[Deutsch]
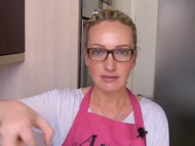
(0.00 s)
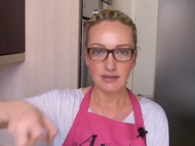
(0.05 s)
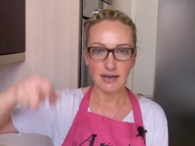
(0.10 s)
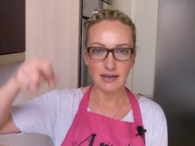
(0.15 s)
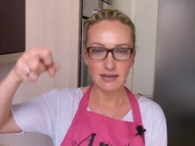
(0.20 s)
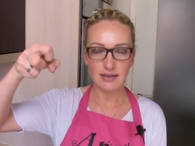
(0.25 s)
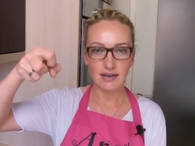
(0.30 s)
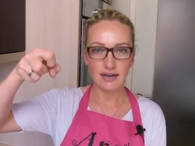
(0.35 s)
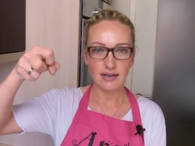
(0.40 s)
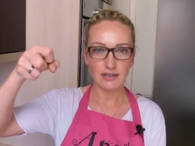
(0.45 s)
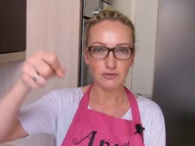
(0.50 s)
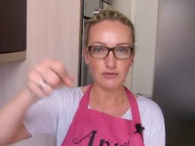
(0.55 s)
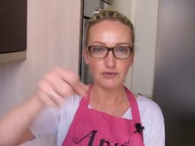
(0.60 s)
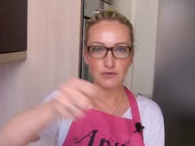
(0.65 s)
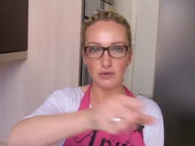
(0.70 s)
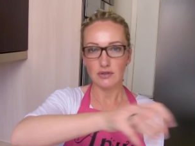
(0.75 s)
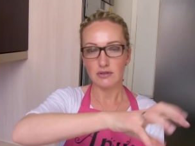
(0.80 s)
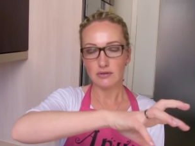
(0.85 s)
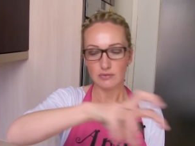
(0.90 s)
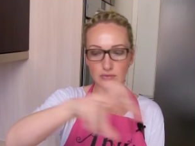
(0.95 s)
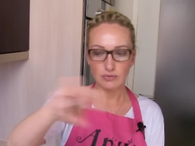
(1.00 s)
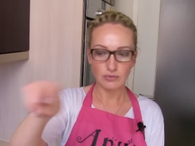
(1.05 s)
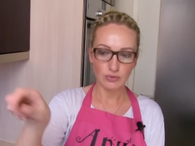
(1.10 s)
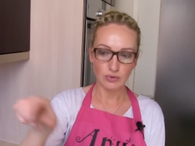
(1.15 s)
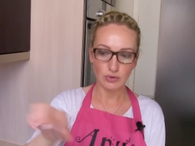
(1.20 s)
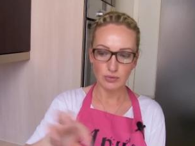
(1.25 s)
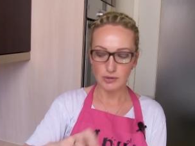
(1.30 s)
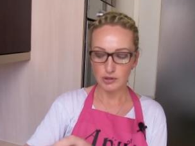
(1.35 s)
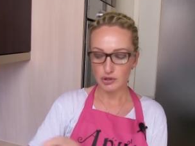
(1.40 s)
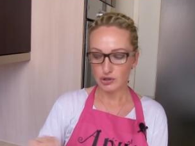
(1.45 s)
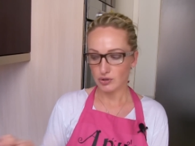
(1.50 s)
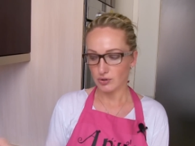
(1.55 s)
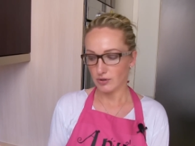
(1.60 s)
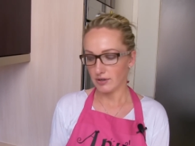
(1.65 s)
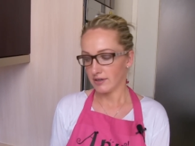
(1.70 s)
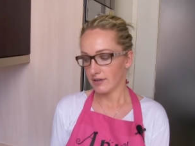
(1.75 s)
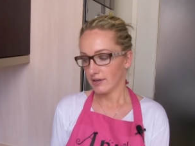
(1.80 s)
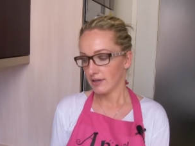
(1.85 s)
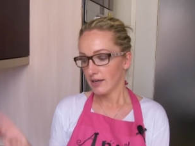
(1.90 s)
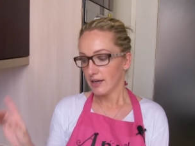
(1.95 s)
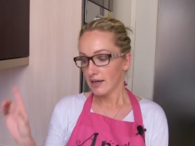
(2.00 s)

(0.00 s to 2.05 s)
eine Handvoll und drüber streuen.